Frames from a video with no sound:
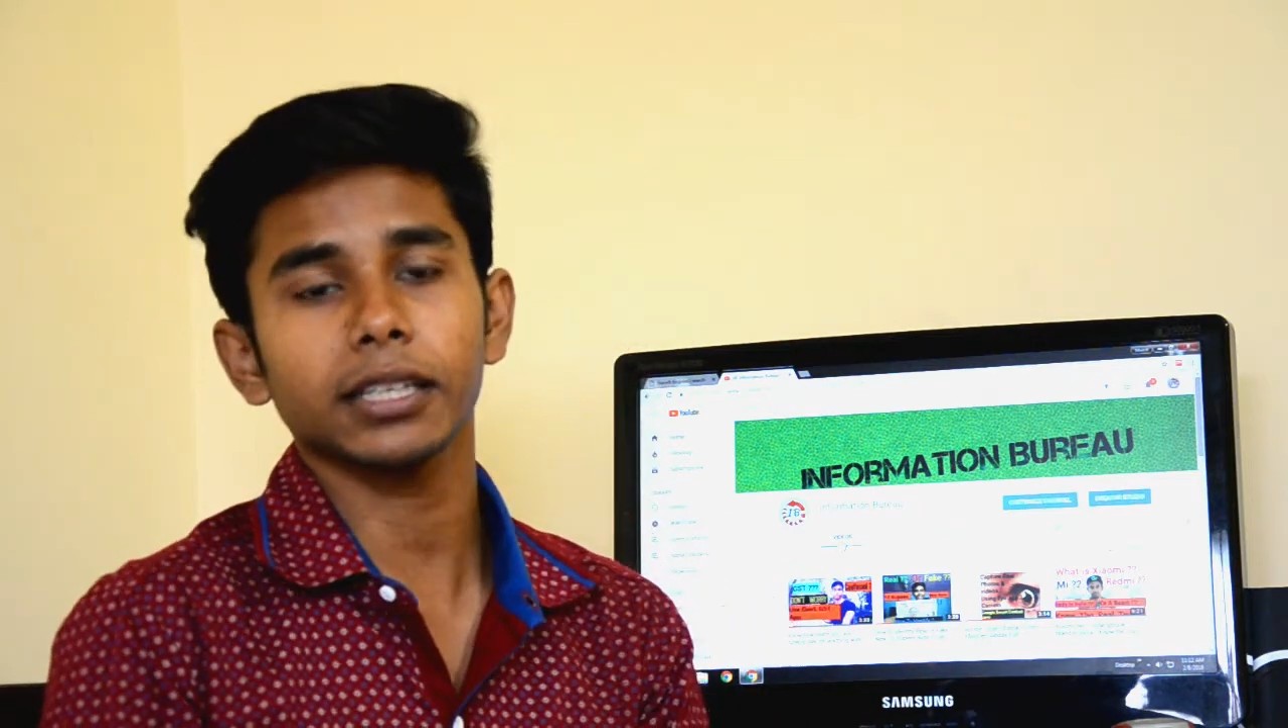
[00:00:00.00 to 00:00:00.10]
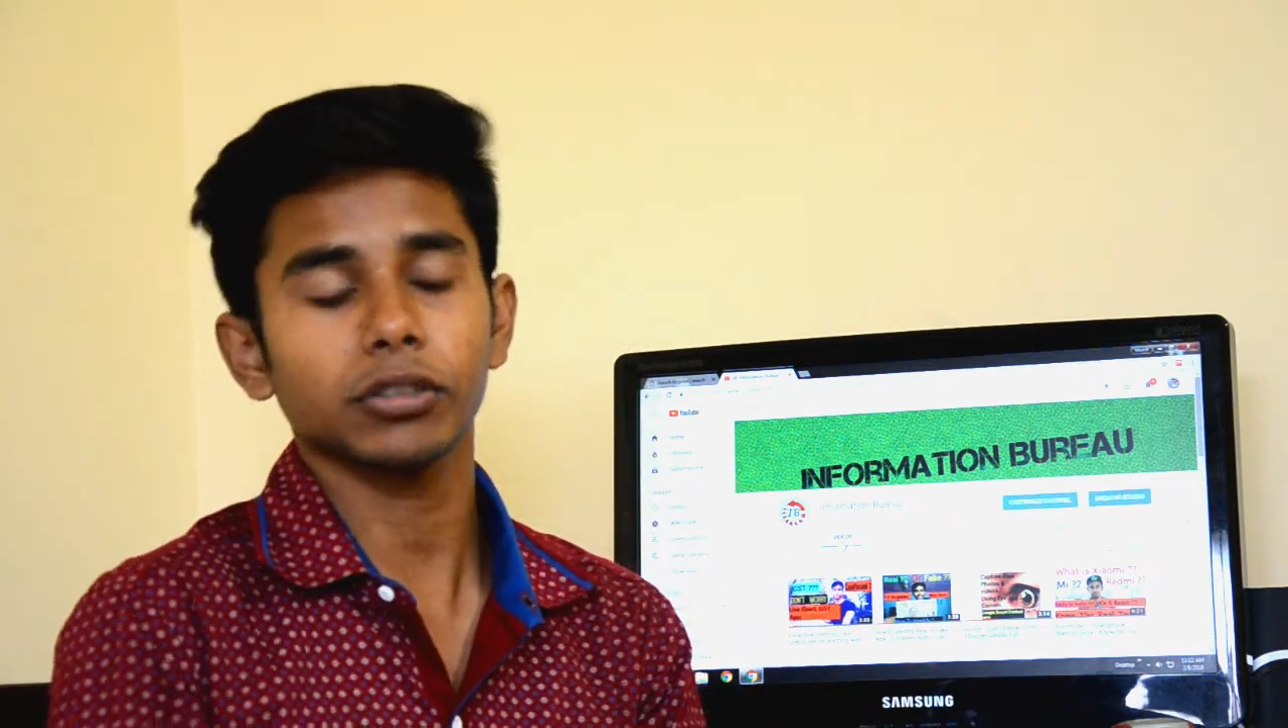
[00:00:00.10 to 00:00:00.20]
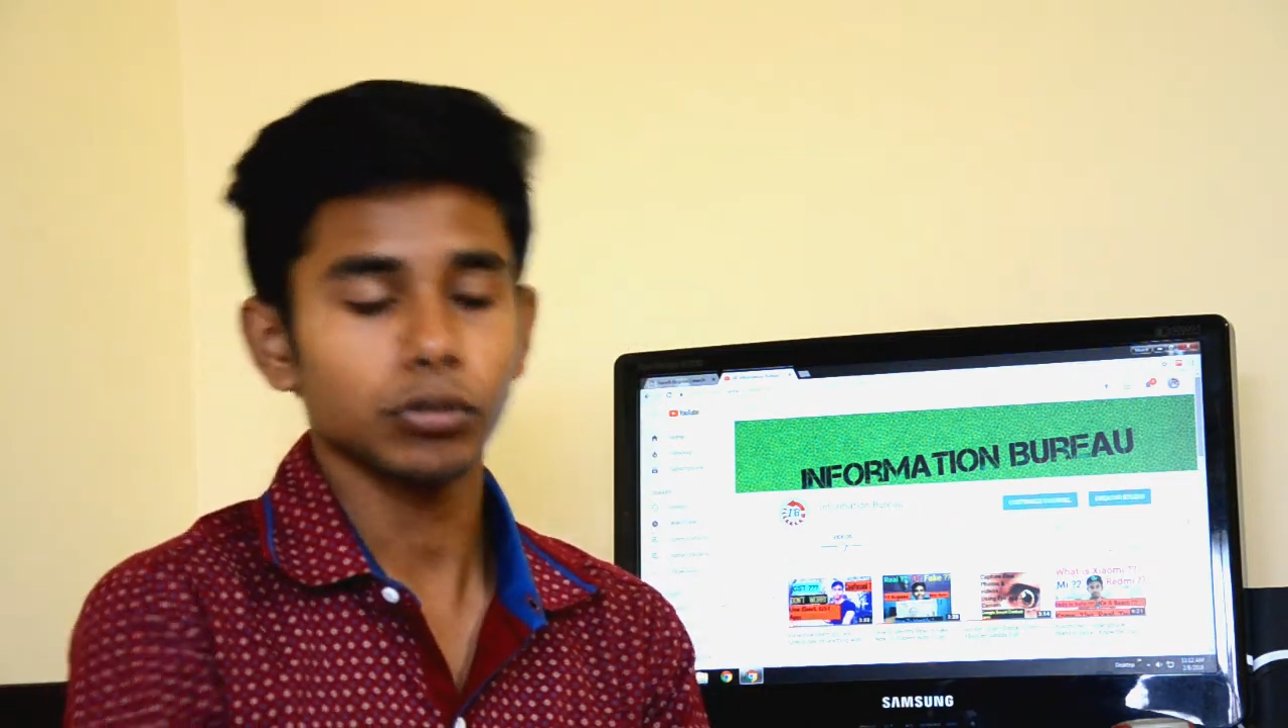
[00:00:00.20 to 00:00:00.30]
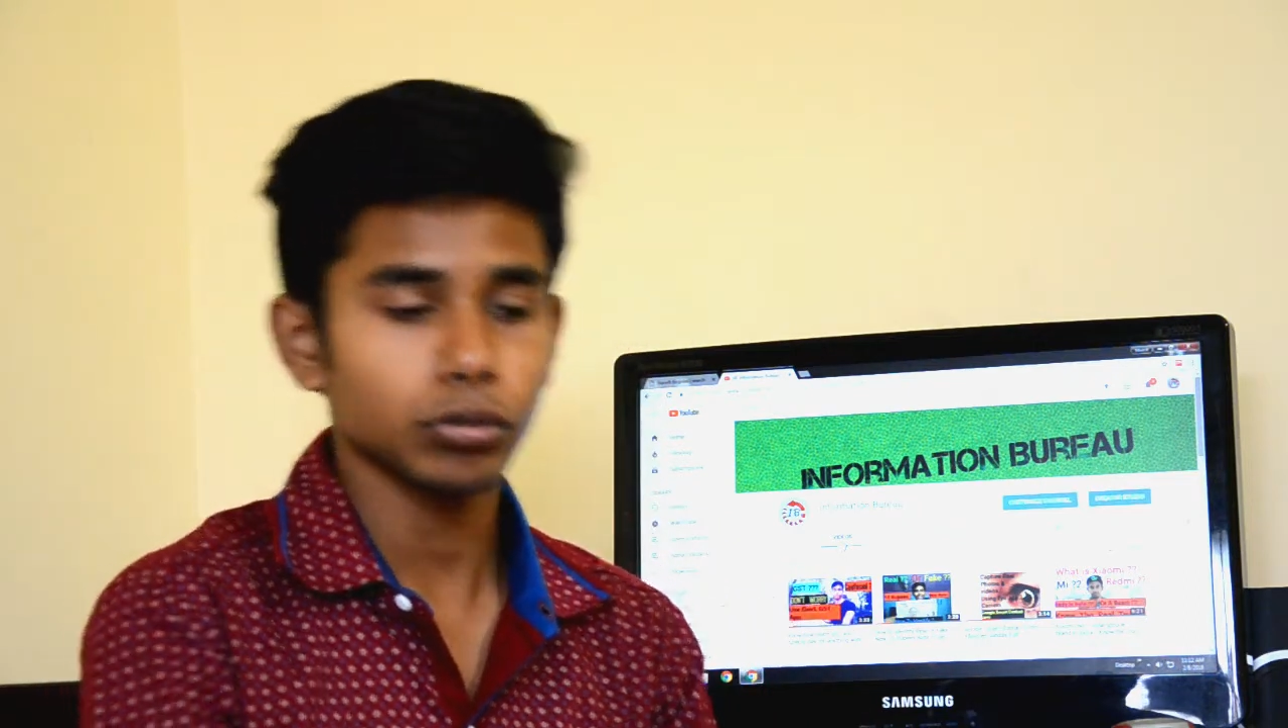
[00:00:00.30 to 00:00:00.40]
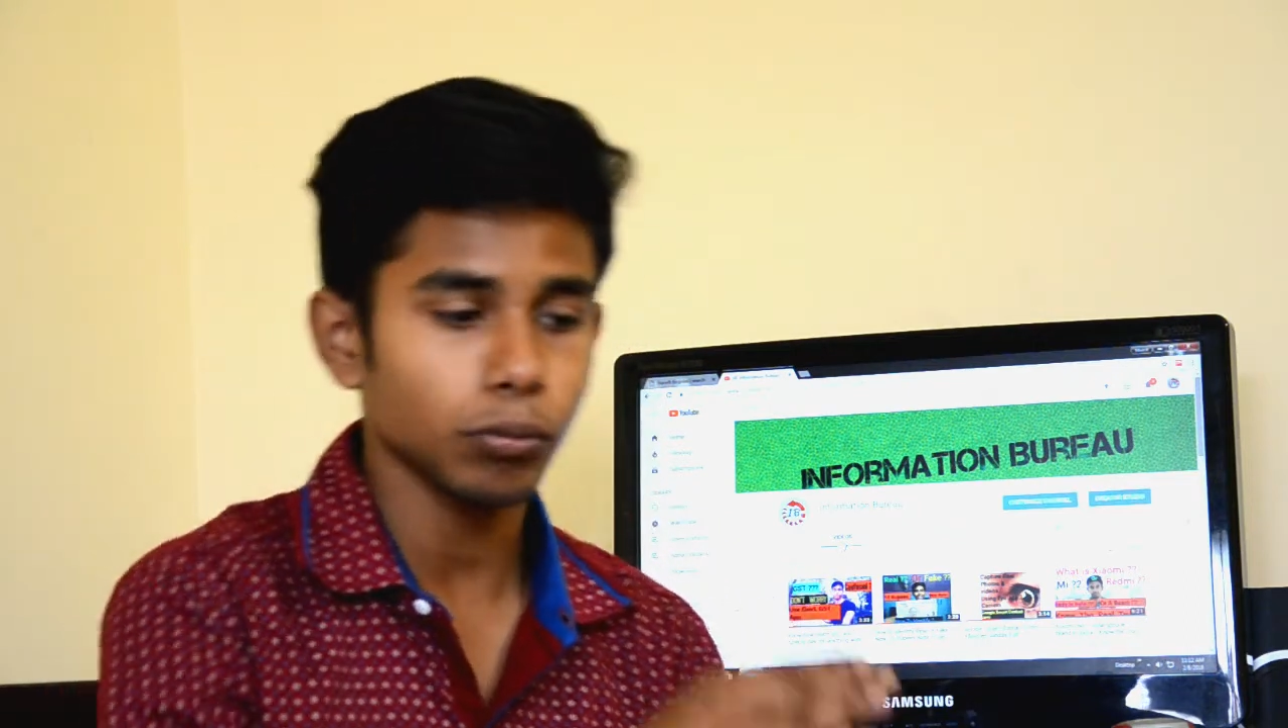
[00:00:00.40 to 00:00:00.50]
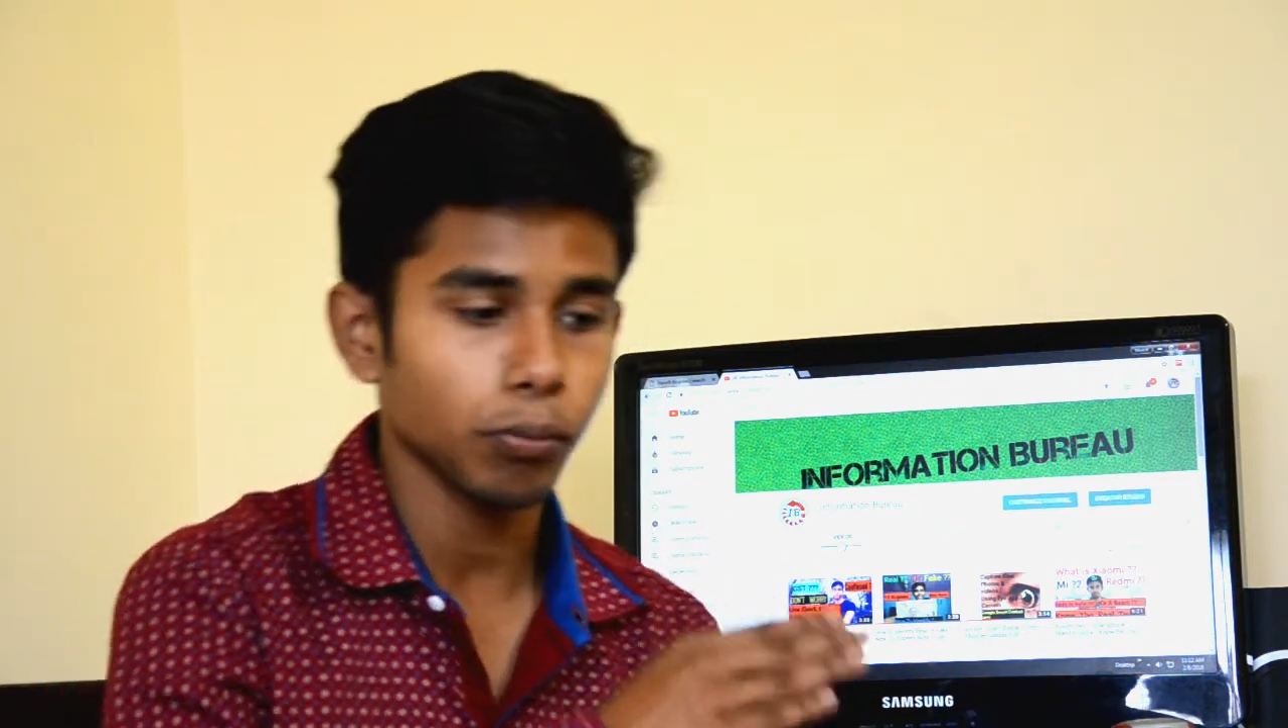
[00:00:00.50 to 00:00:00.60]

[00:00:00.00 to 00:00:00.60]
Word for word: तो उसको